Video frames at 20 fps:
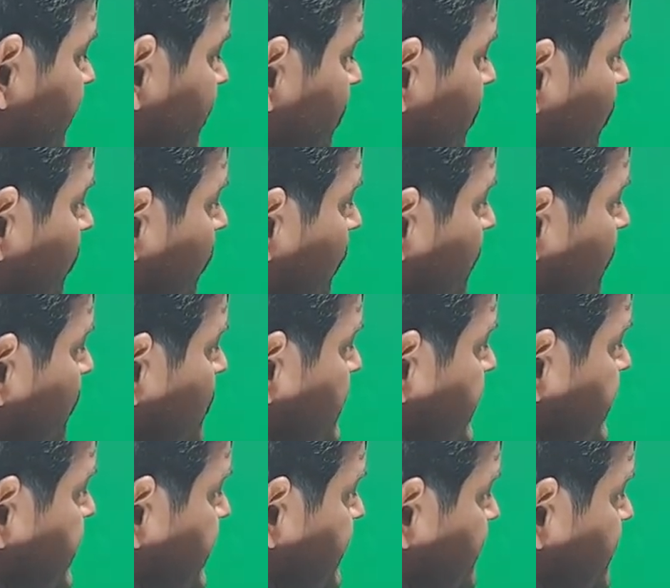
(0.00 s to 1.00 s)
हीरो वो
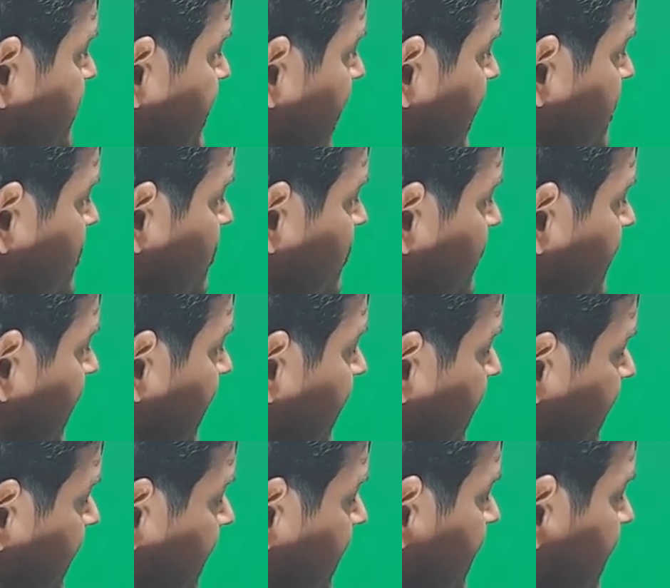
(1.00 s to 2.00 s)
पॉजिटिव चार्ज होता
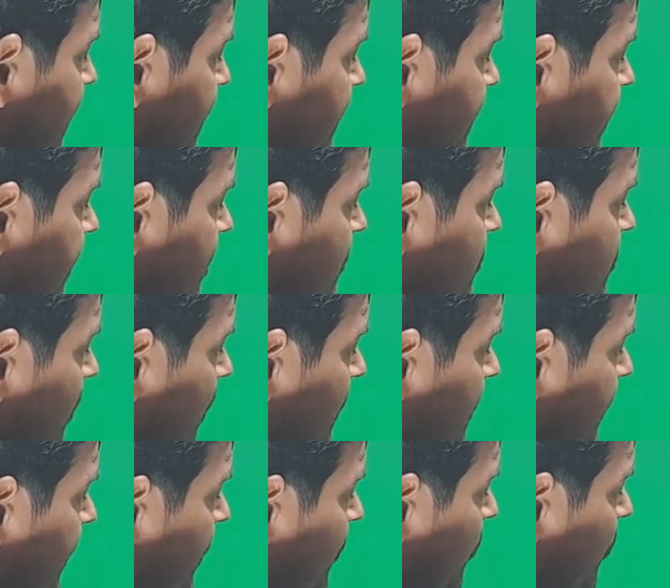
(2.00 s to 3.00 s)
है न्यूट्रॉन
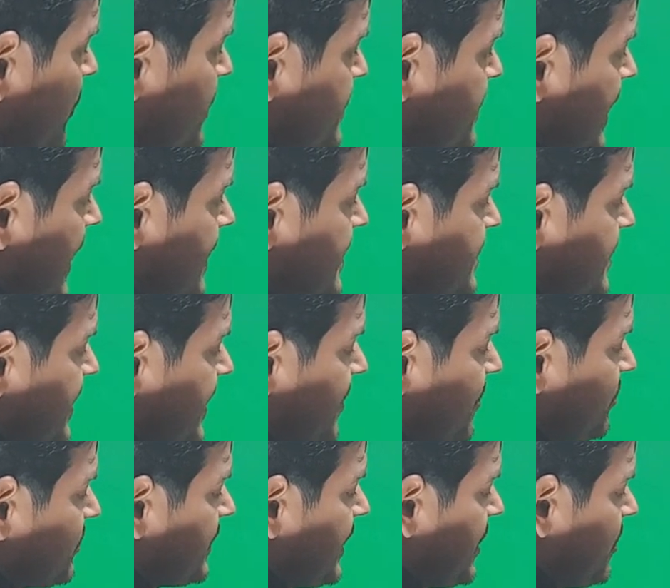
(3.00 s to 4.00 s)
पे कोई चार्ज नहीं
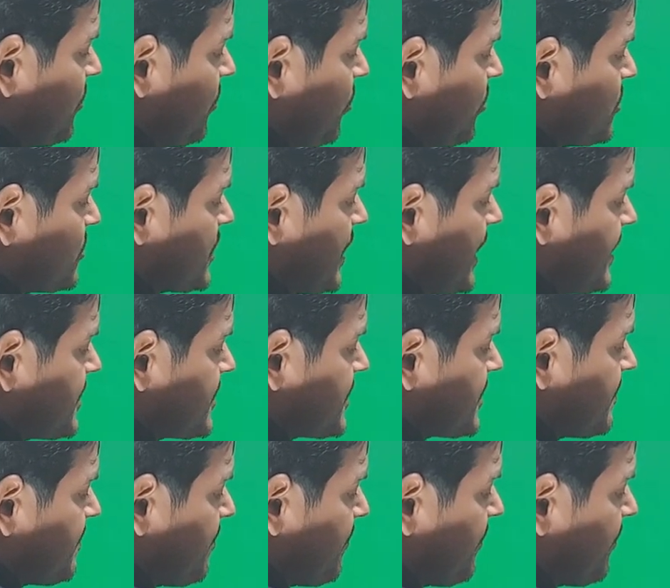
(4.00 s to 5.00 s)
होता नो चार्ज
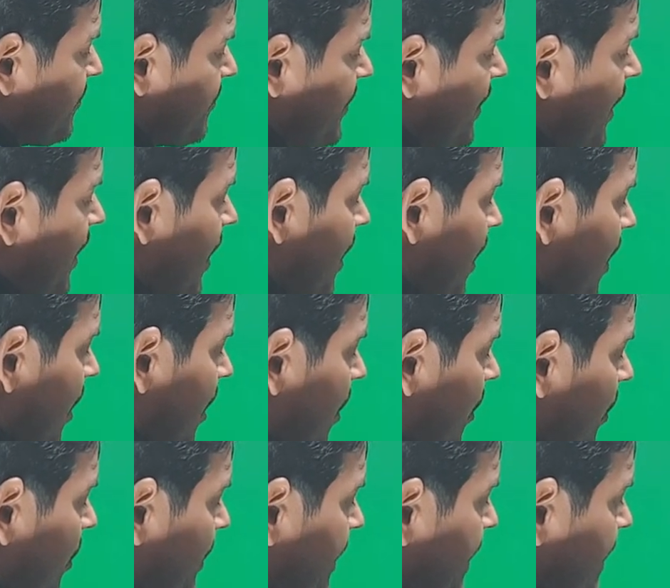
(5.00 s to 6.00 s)

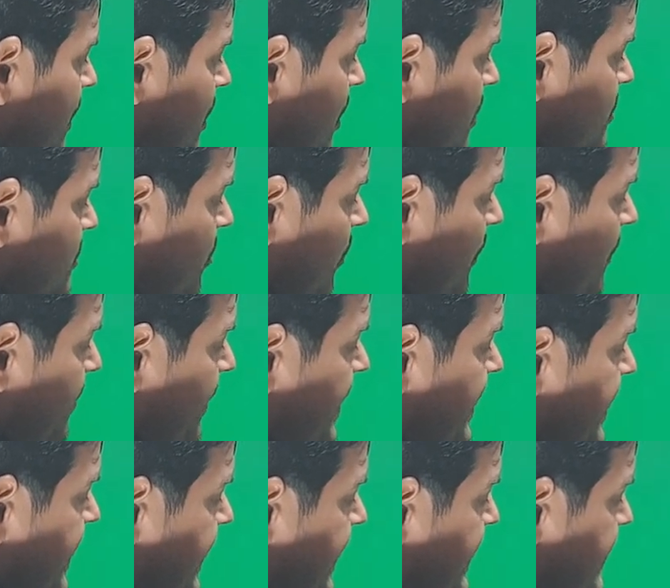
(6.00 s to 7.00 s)
और इलेक्ट्रॉन पे
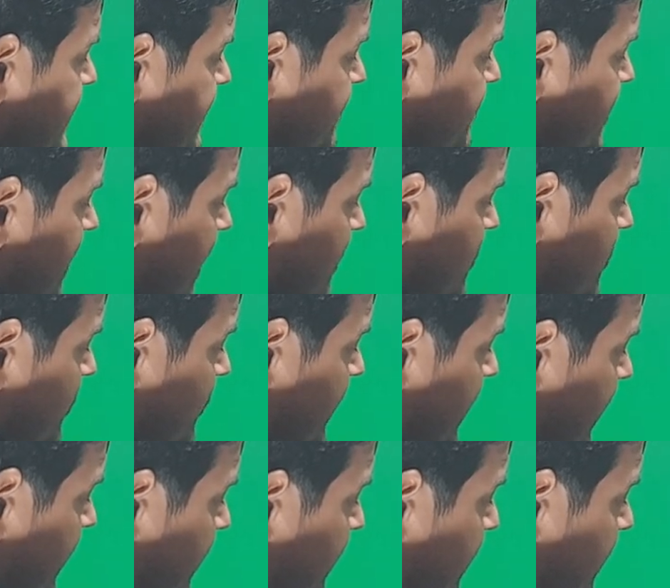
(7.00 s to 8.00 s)
निगेटिव चार्ज
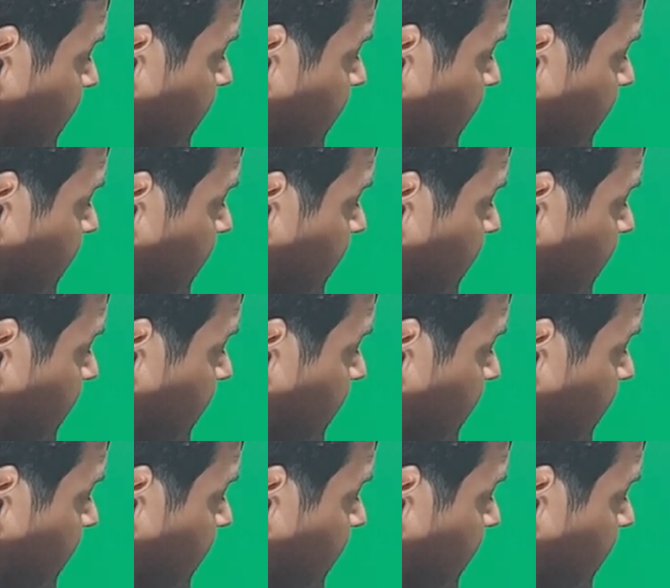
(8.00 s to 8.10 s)
होता है